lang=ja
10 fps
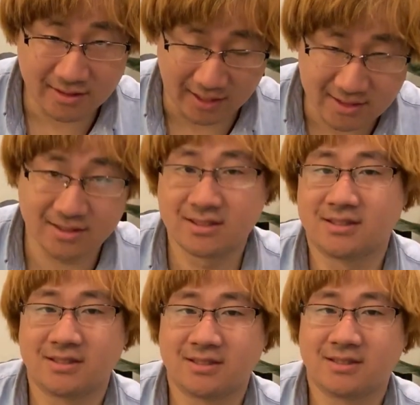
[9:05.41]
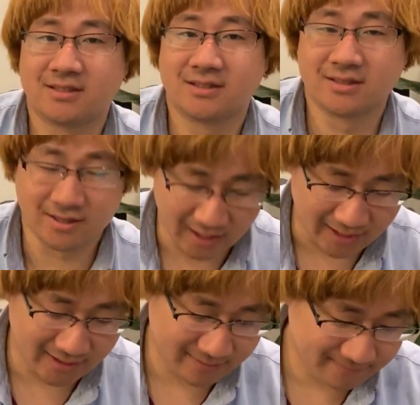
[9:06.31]
です
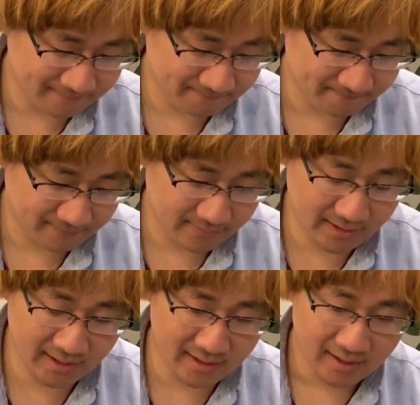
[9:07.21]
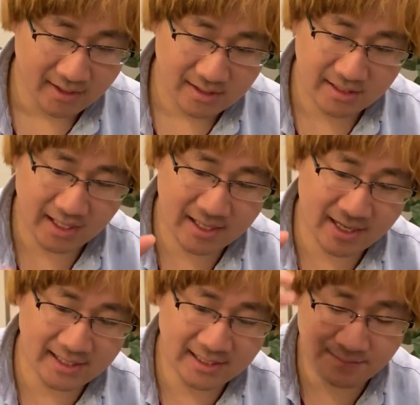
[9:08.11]
で100
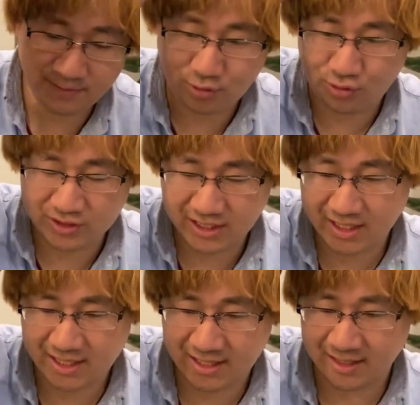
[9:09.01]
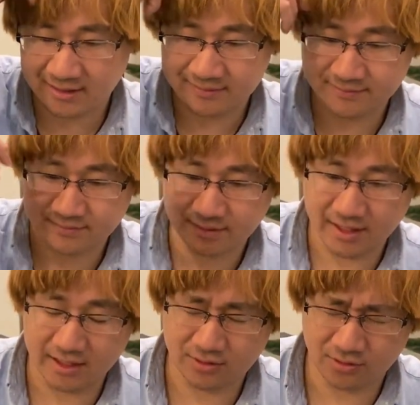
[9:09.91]
回転目超えたら
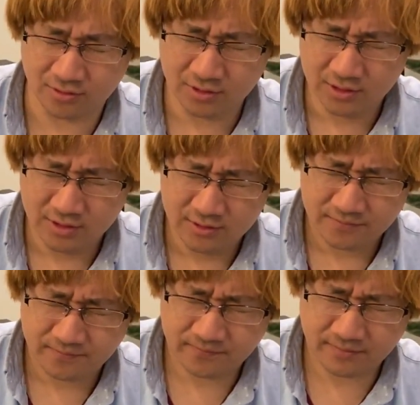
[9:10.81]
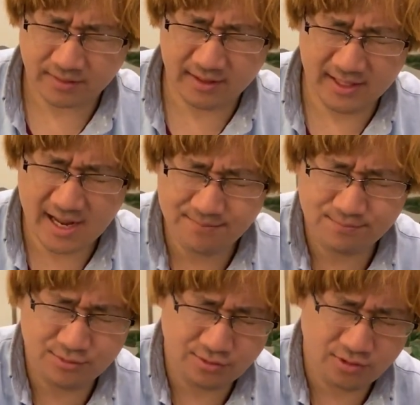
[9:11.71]
えっと
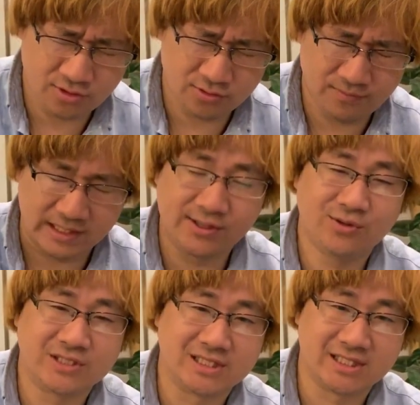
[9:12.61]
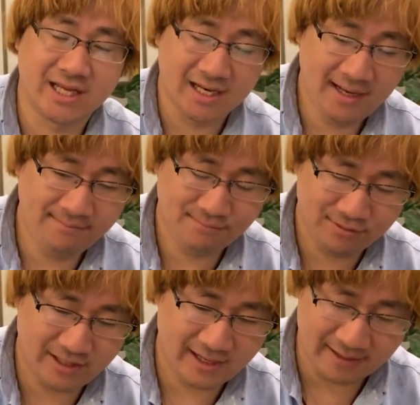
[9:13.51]
ランプを、まあ、凝視して
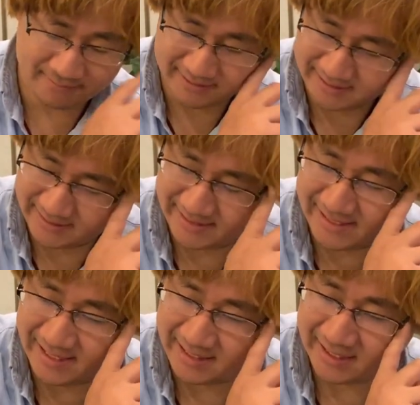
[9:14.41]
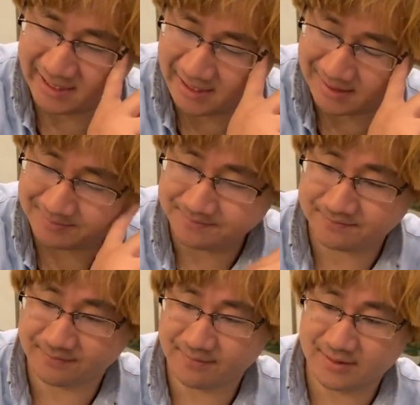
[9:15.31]
ランプが消えたら
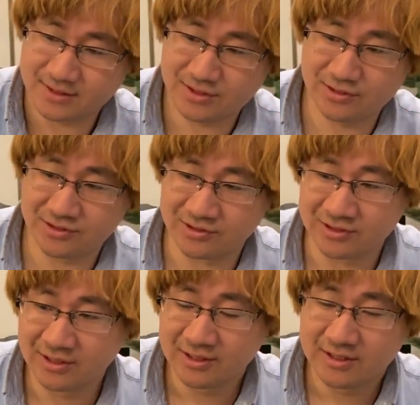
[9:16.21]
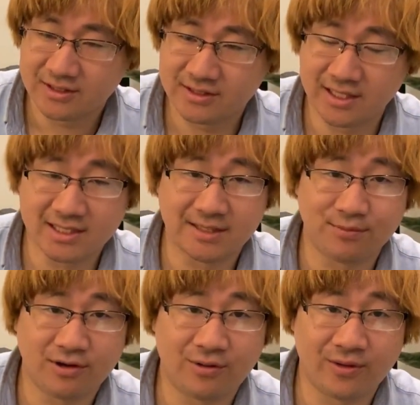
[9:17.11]
すぐ電
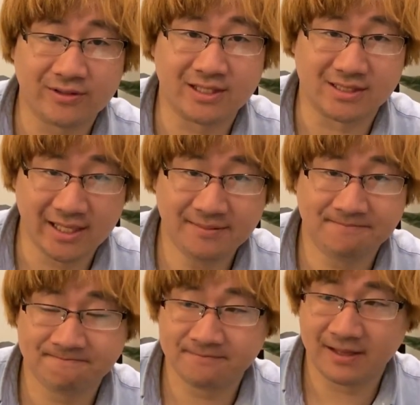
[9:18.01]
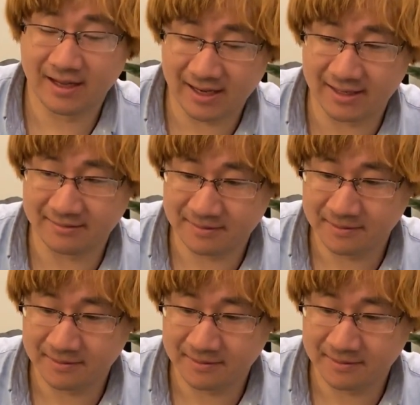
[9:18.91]
サポが終わるんですねはい